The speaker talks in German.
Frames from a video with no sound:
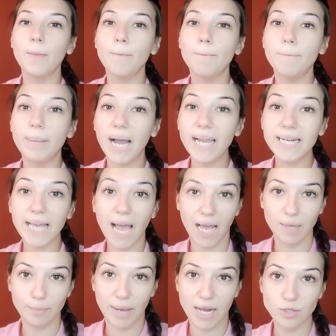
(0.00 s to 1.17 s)
Bei der
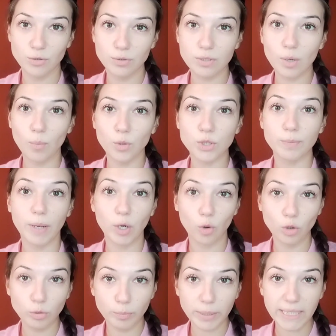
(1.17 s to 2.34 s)
Anmeldung muss man
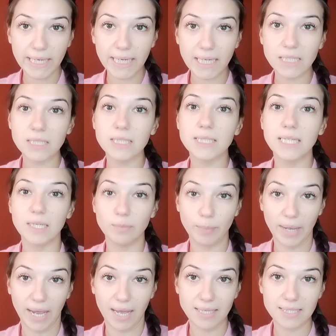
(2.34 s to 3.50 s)
unbedingt den
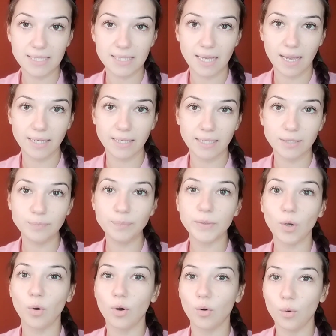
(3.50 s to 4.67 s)
Pass zeigen
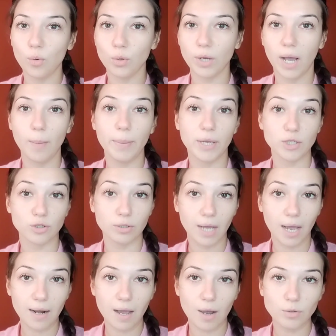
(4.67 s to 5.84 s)
oder
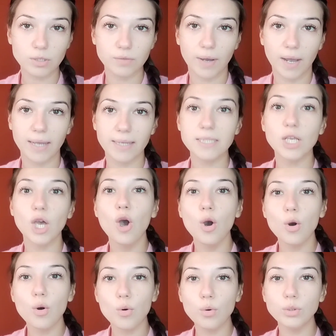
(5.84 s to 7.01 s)
Personalausweis
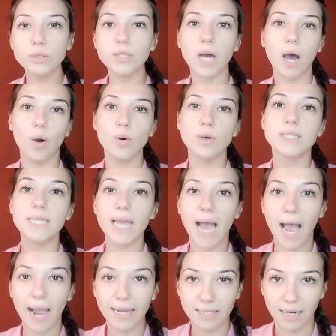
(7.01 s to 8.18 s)
und auch die
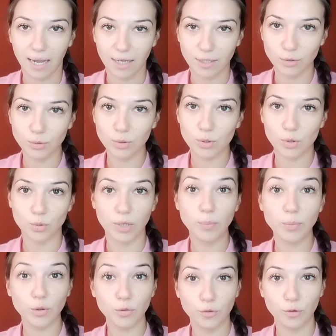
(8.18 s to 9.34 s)
Einladung zu der
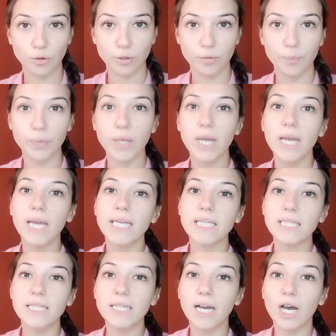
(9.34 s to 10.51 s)
Prüfung.
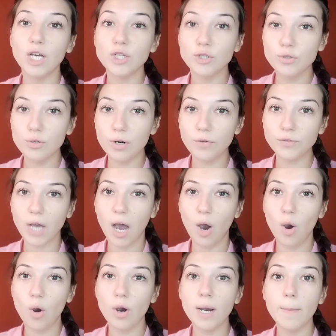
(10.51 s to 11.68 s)
Ihr dürft
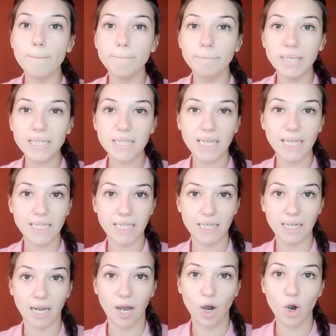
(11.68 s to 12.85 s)
auch mit in den
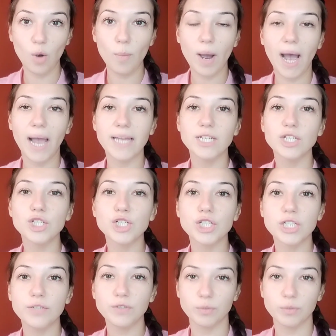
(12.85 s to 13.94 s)
Raum einen Stift